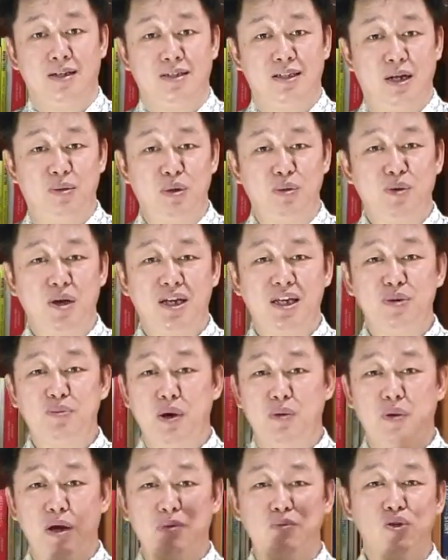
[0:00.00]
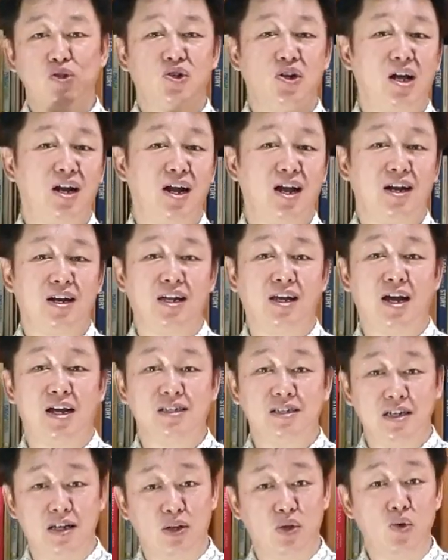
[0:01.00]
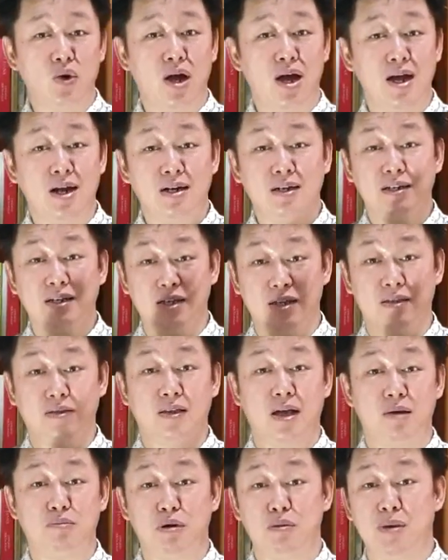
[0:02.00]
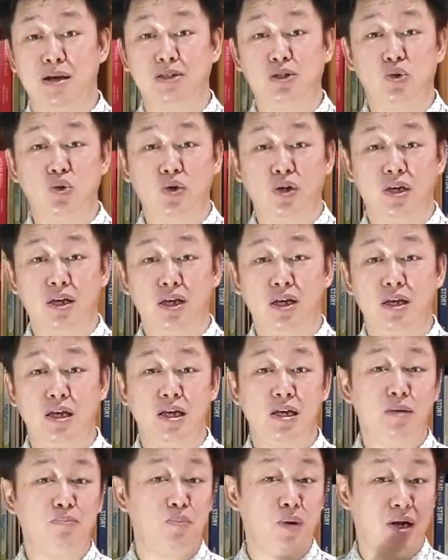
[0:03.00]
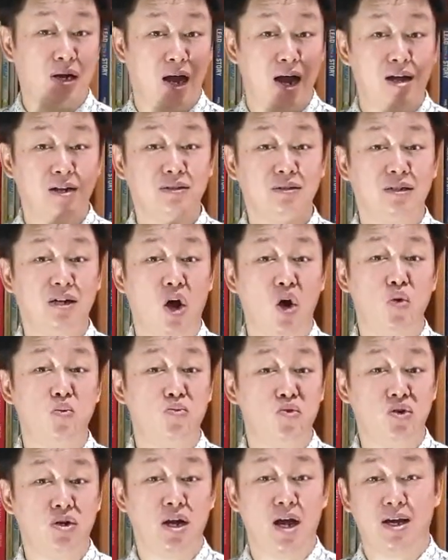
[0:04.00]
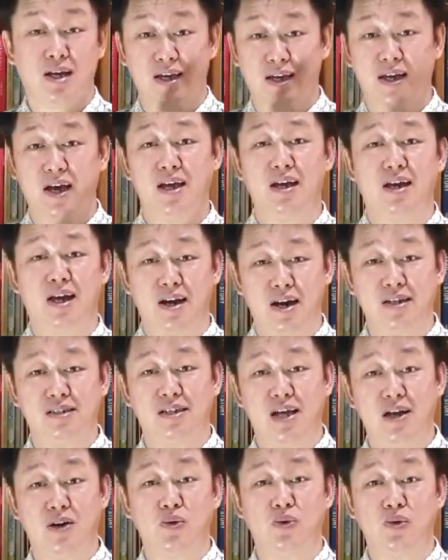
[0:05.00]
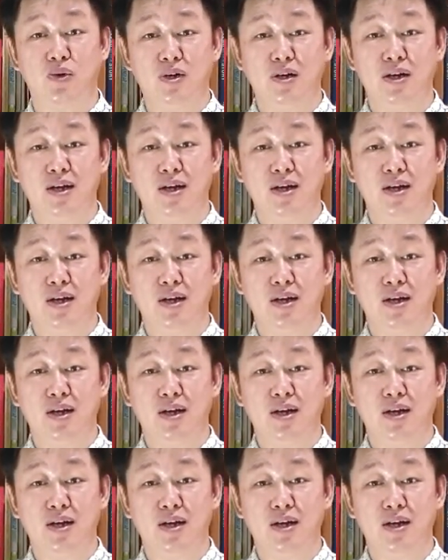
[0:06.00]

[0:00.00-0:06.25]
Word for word: Selamat pagi Bapak Ibu Saudara yang dikasihi Tuhan Kita memasuki Pekan Kaum Muda KKI Karangsaru